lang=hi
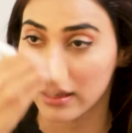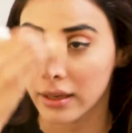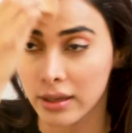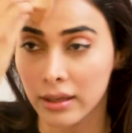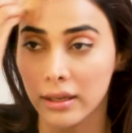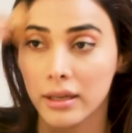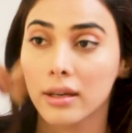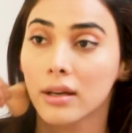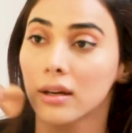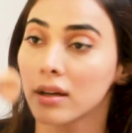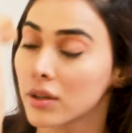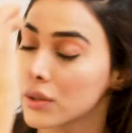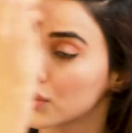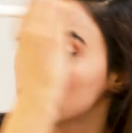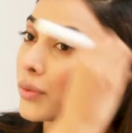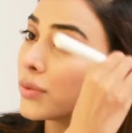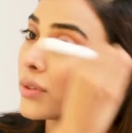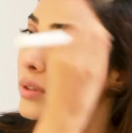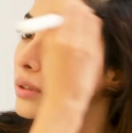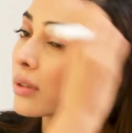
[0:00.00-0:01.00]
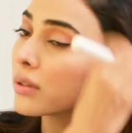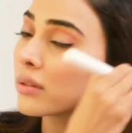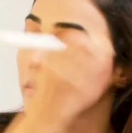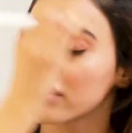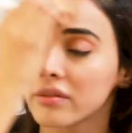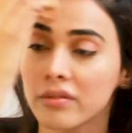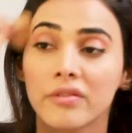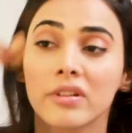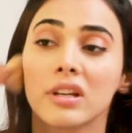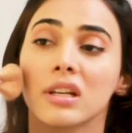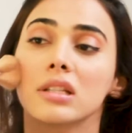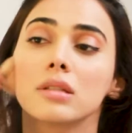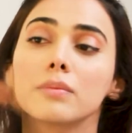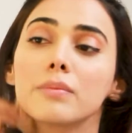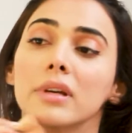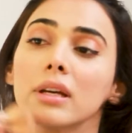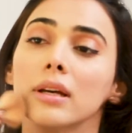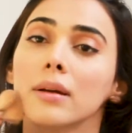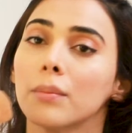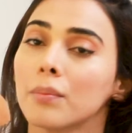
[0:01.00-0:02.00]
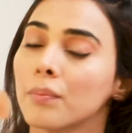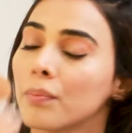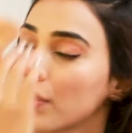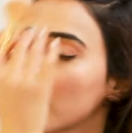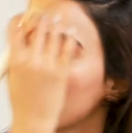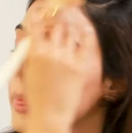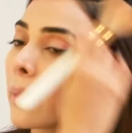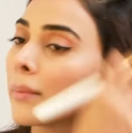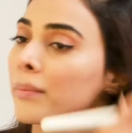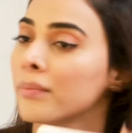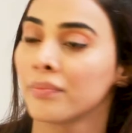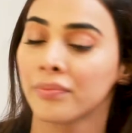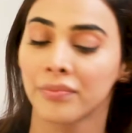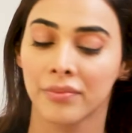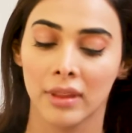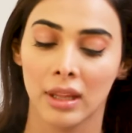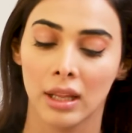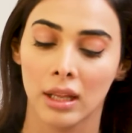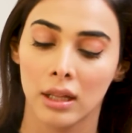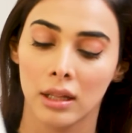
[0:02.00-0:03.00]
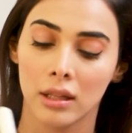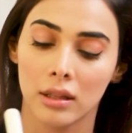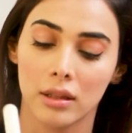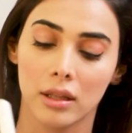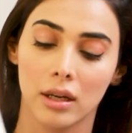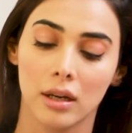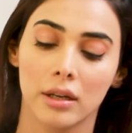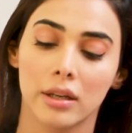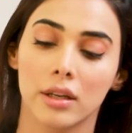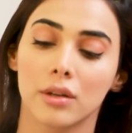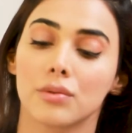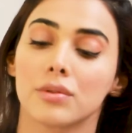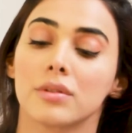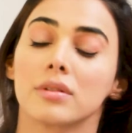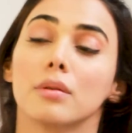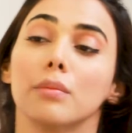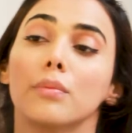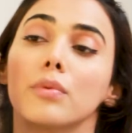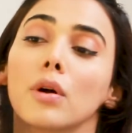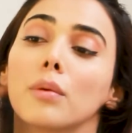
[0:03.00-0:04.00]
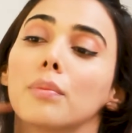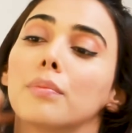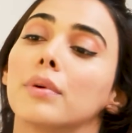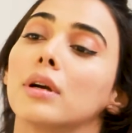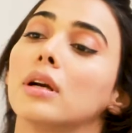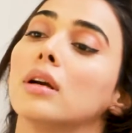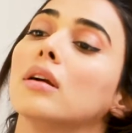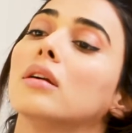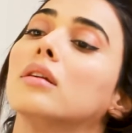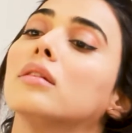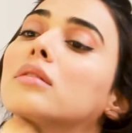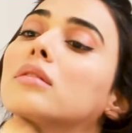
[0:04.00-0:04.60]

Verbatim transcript: ये किया यूज फेस पे ताकि उससे प्रॉपर